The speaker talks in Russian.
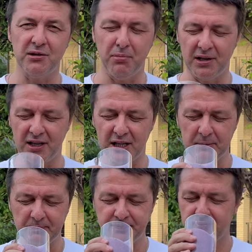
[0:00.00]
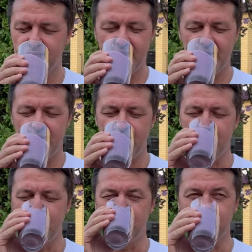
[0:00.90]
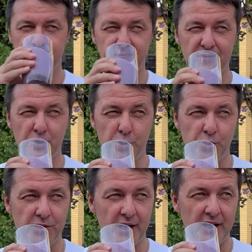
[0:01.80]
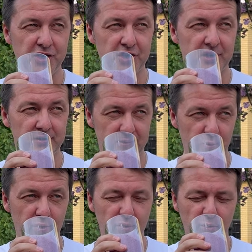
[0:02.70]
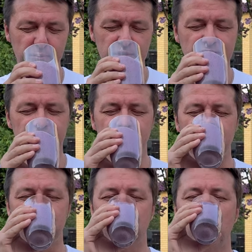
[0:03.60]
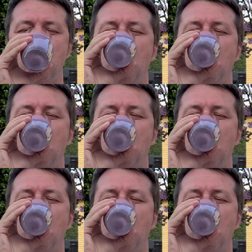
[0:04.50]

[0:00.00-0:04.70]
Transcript: и банан, и чуть-чуть коричка, ну и голубика, соответственно.